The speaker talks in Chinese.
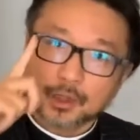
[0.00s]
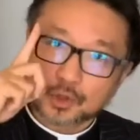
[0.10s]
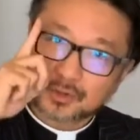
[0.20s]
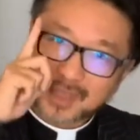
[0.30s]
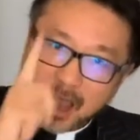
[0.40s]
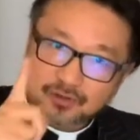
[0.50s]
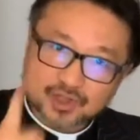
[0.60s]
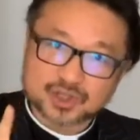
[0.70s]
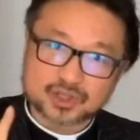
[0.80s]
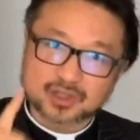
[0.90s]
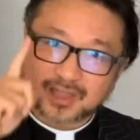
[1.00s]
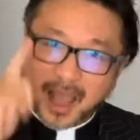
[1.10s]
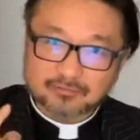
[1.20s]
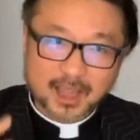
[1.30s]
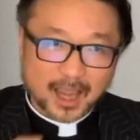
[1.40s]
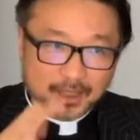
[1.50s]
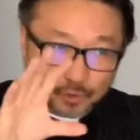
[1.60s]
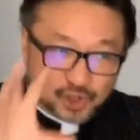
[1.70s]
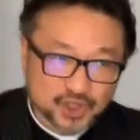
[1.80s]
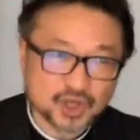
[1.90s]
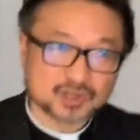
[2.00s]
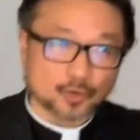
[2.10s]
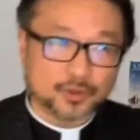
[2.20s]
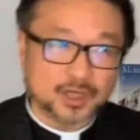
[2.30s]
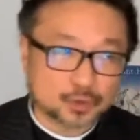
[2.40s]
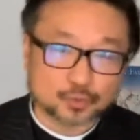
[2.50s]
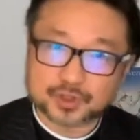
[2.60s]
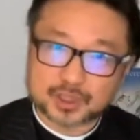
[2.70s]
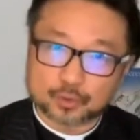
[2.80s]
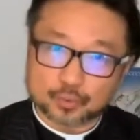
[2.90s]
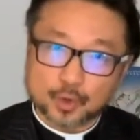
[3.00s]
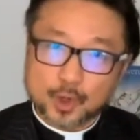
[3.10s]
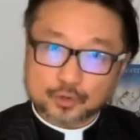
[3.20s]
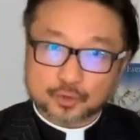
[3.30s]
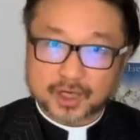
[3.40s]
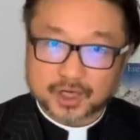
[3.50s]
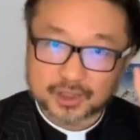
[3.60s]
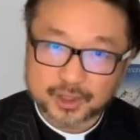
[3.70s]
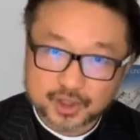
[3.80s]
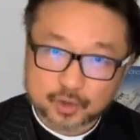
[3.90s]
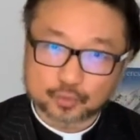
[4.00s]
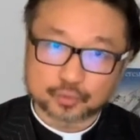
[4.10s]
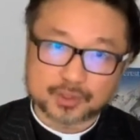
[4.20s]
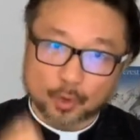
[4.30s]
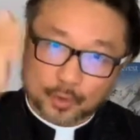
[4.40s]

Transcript: 就当时，当她要接受耶稣基督做她个人救主的时候，